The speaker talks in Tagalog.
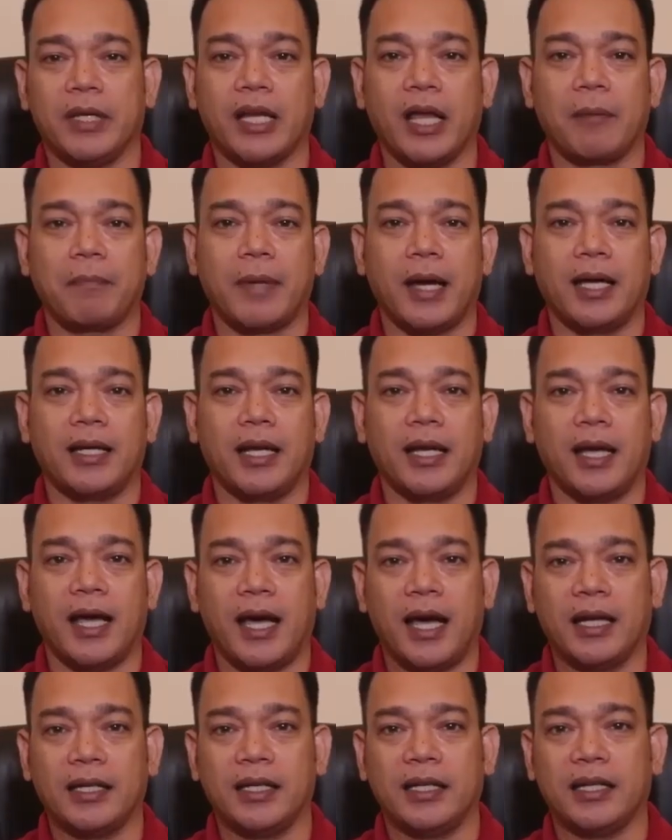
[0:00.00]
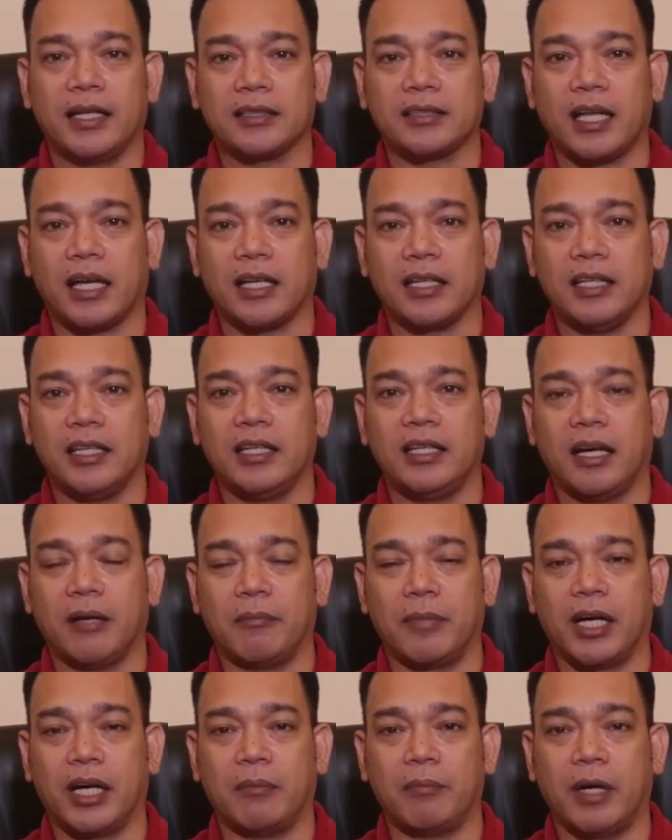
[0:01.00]
Pinapaalalahanan ng tagig
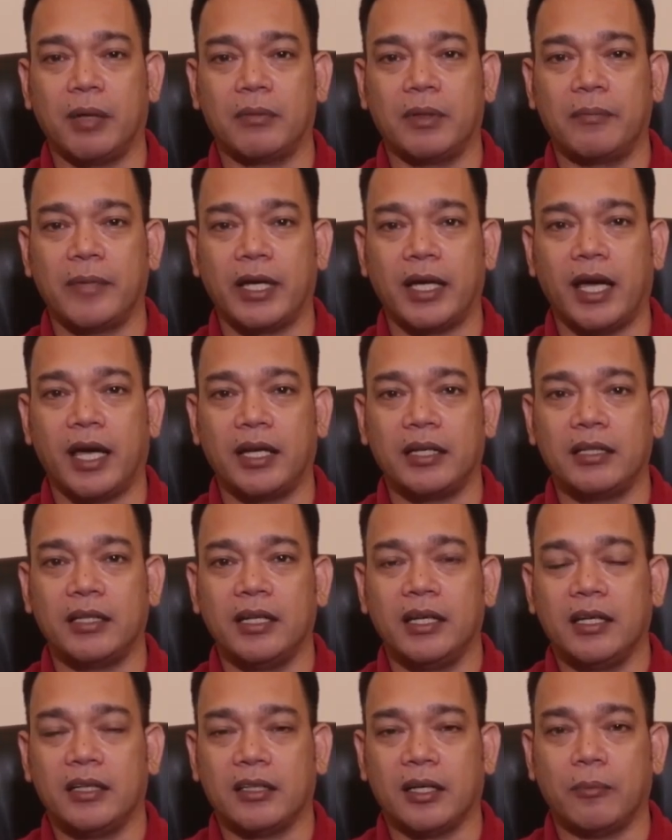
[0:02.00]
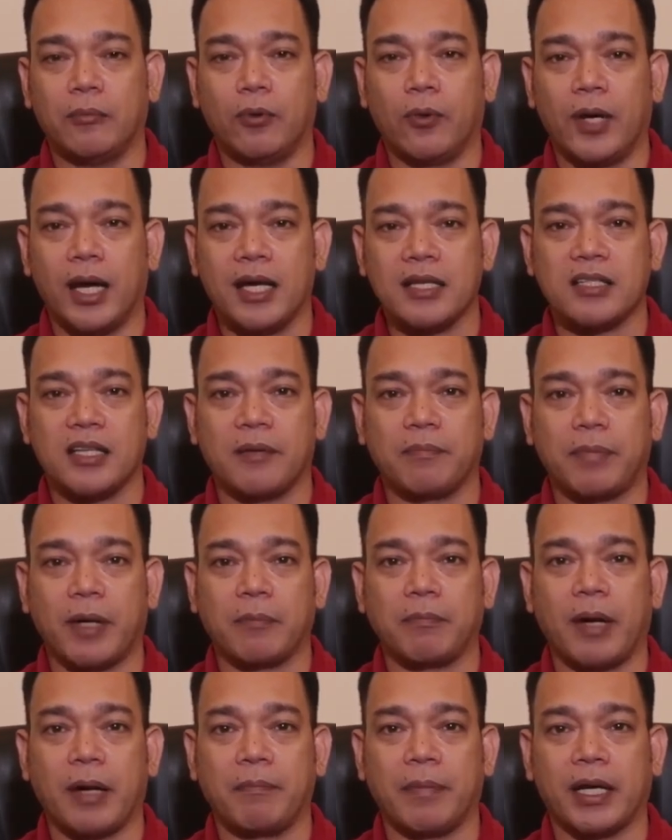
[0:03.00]
ang mga mamamayan na bukas ang
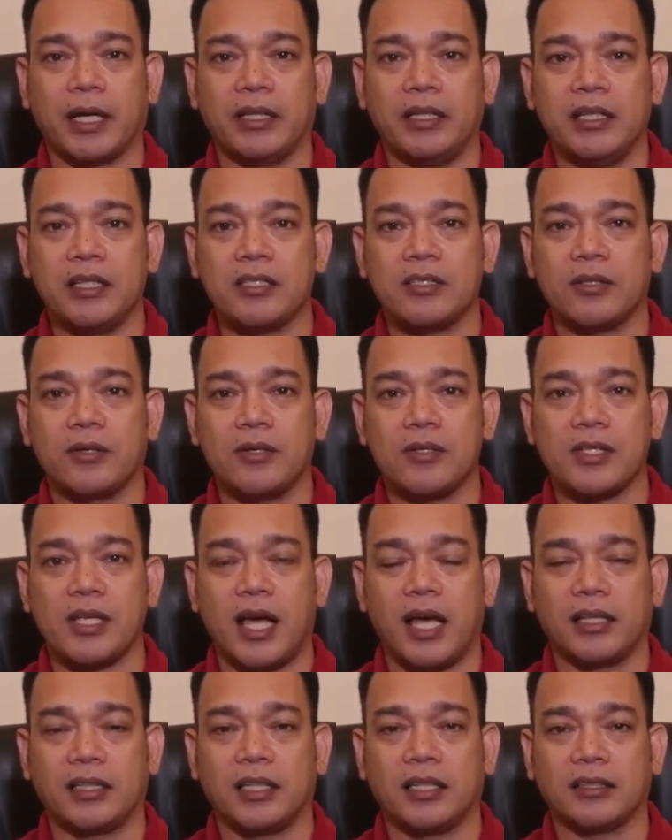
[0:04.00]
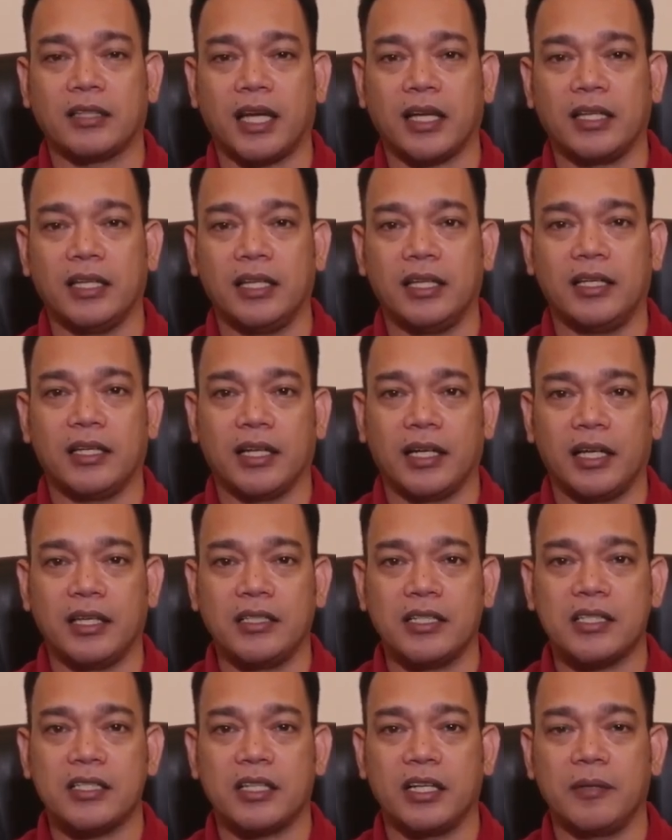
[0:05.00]
pagpaparehistro sa ating tagig
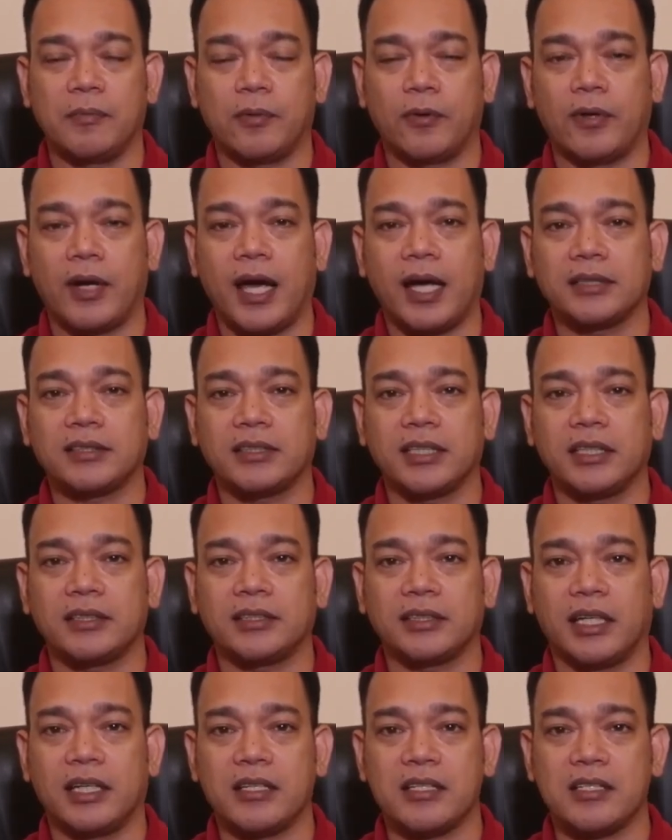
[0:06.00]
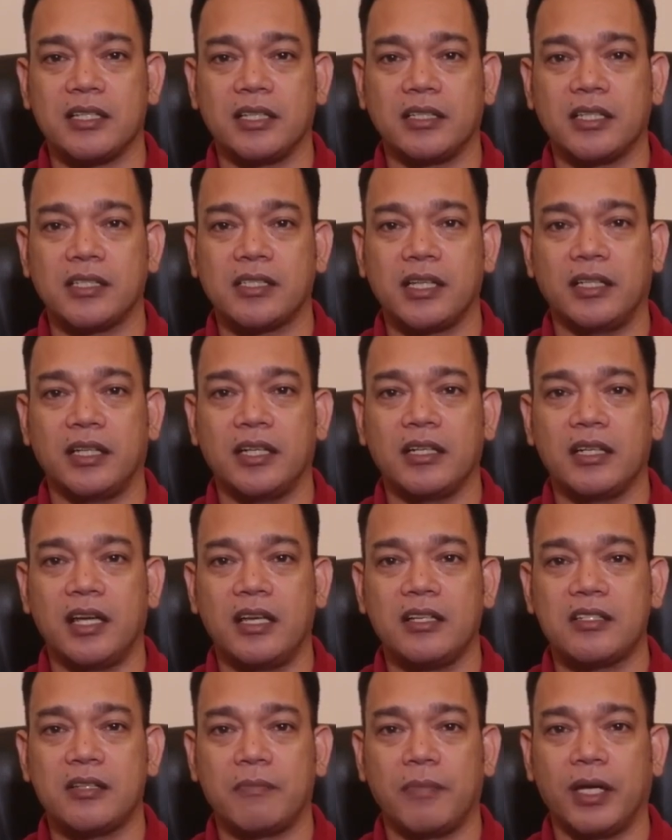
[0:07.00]
Registry for Access and Citizen
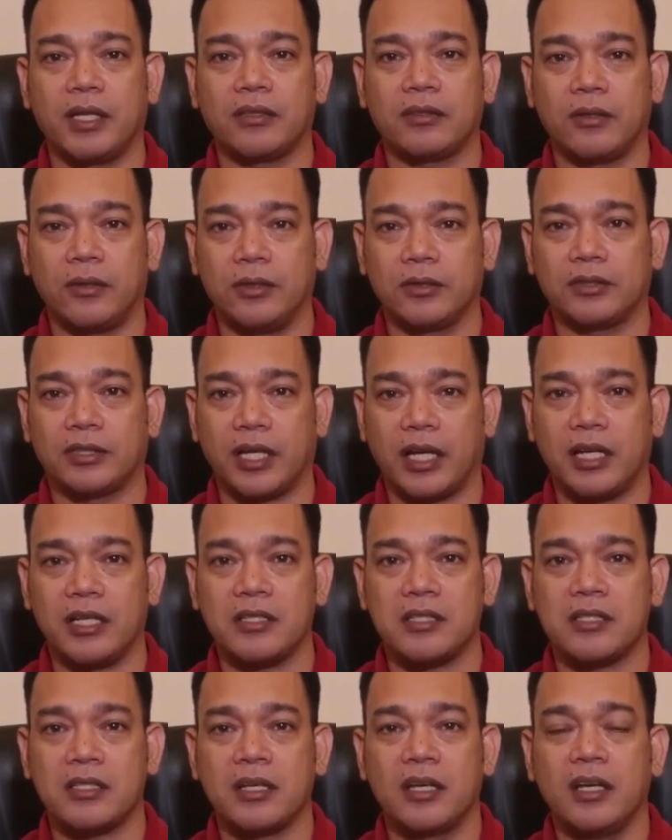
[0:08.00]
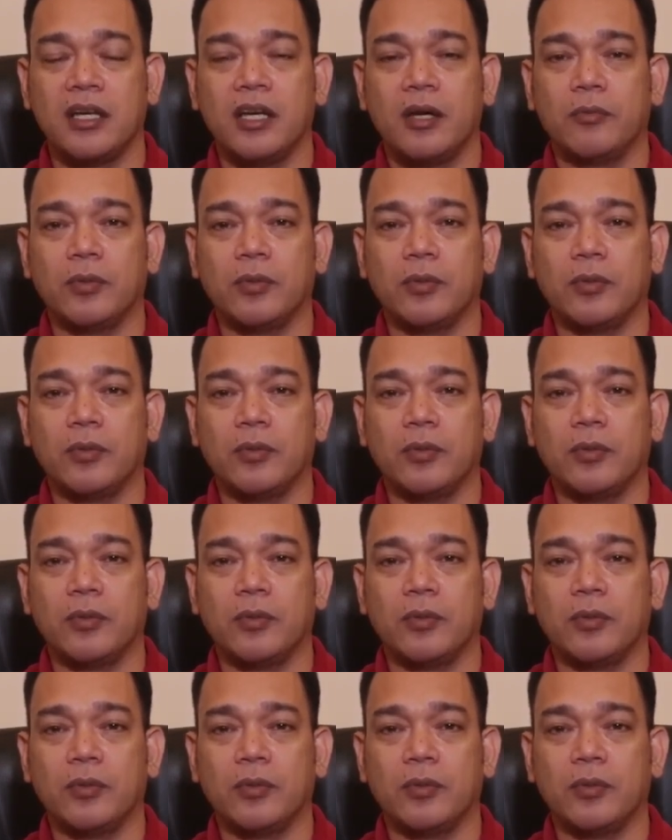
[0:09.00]
Engagement o TRACE.